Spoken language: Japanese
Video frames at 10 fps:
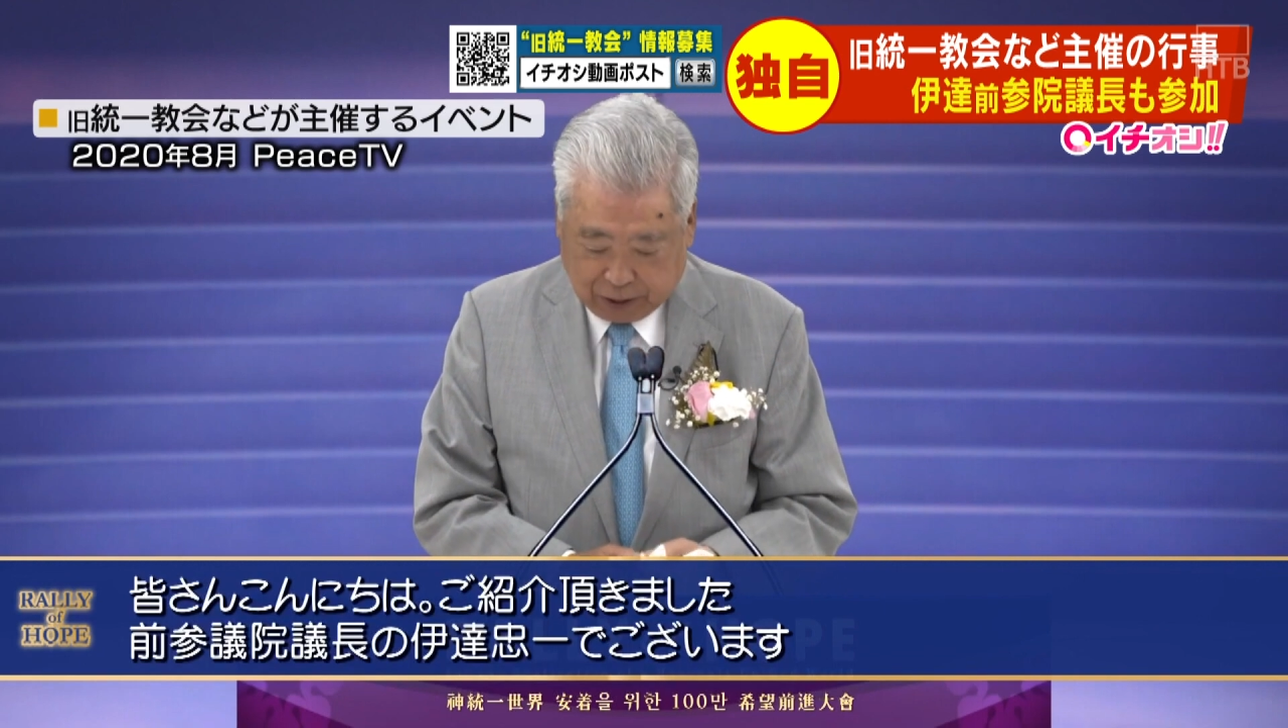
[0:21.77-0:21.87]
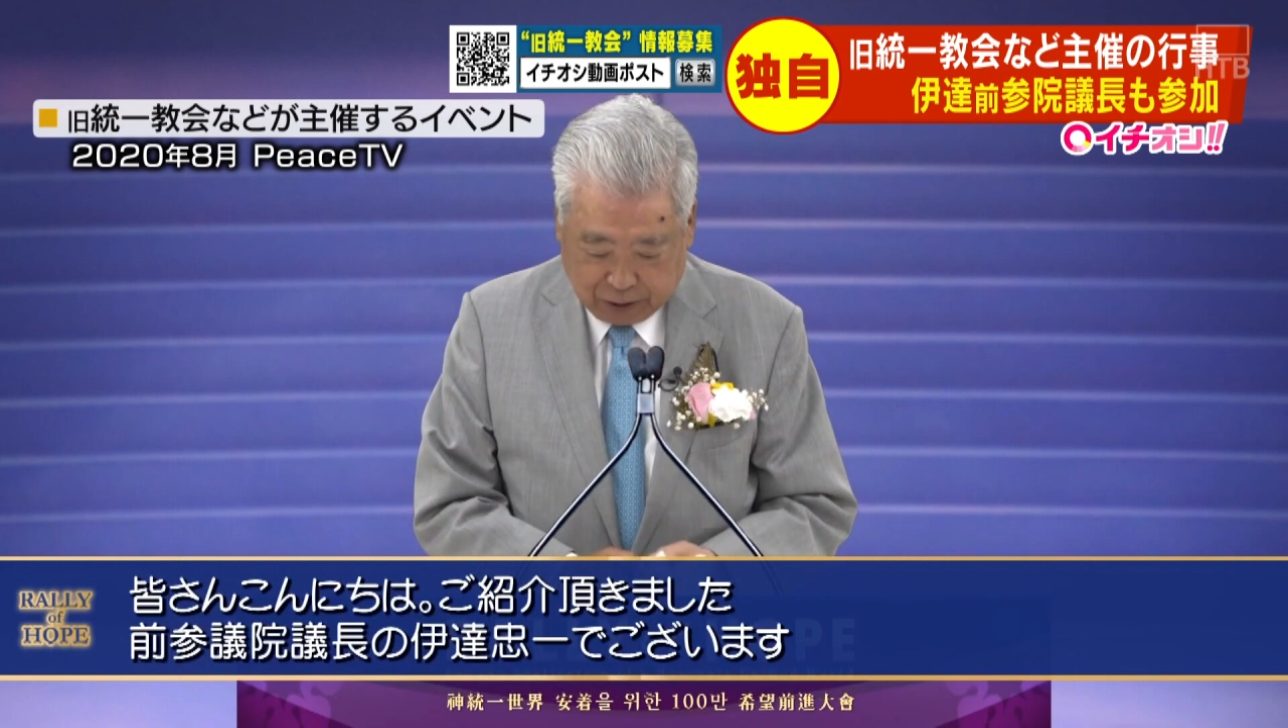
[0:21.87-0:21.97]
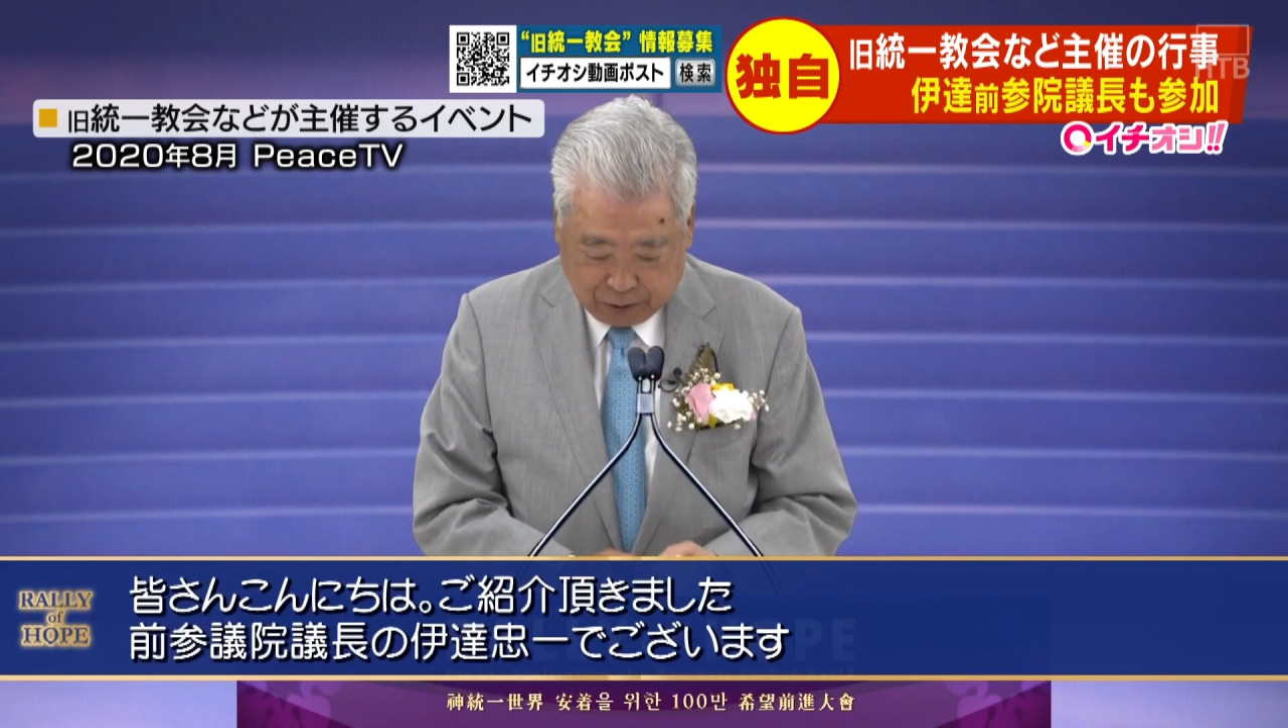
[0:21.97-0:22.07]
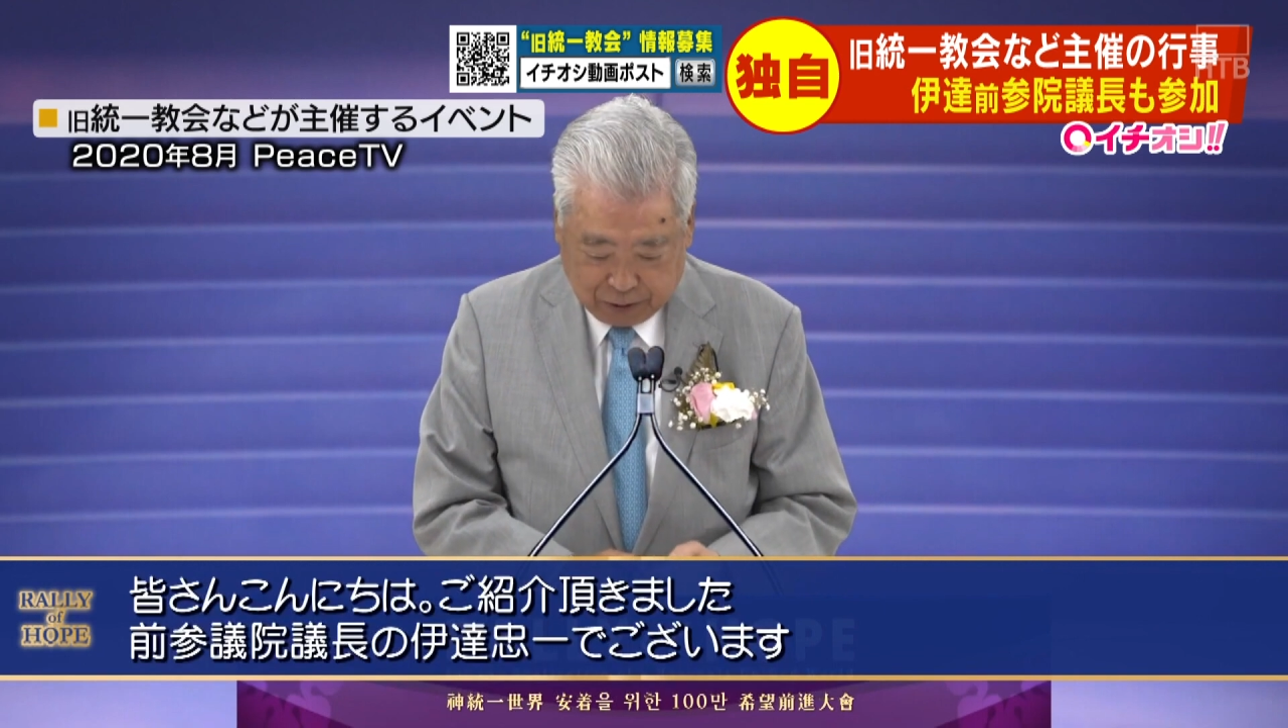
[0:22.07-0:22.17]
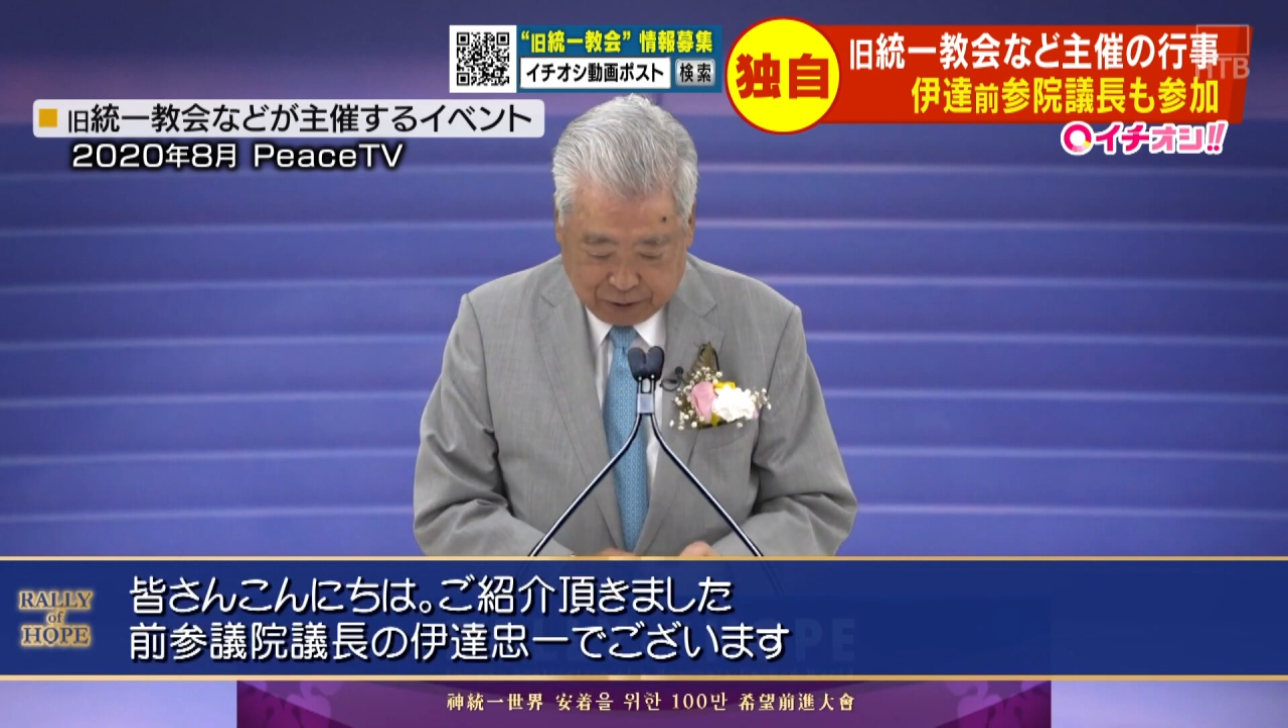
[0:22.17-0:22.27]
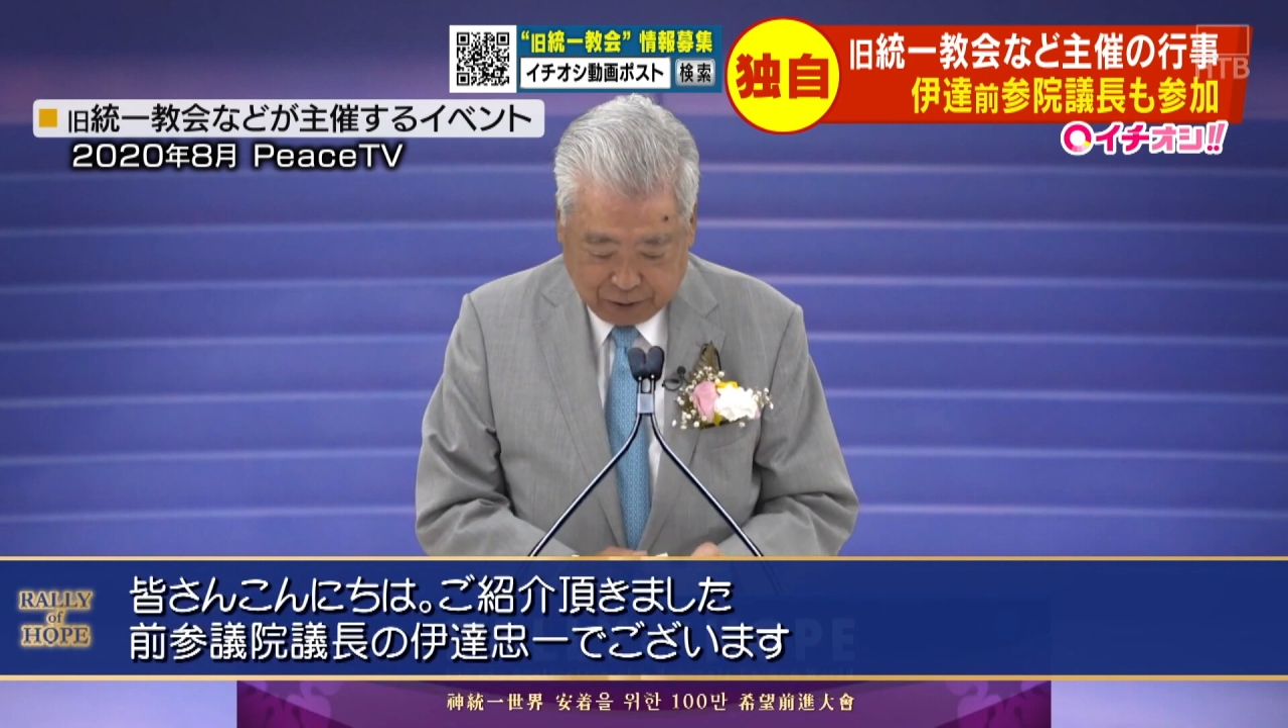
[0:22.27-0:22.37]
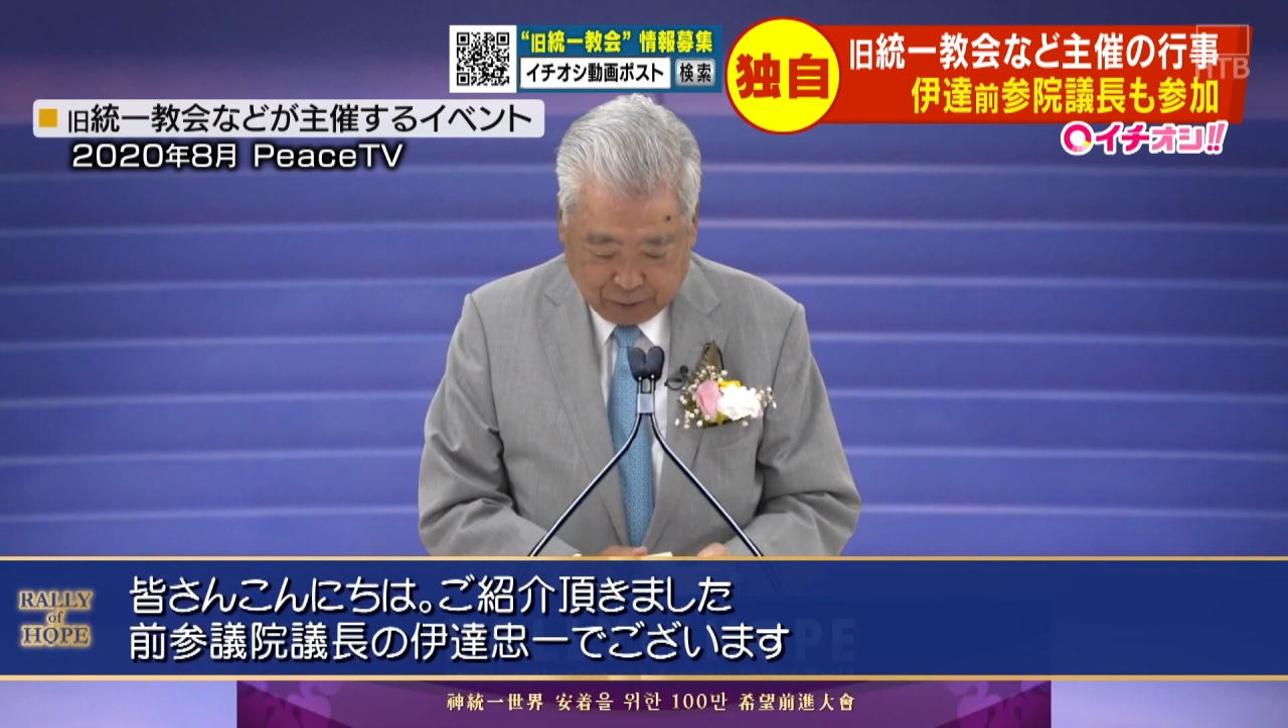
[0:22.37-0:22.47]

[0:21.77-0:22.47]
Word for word: で参加し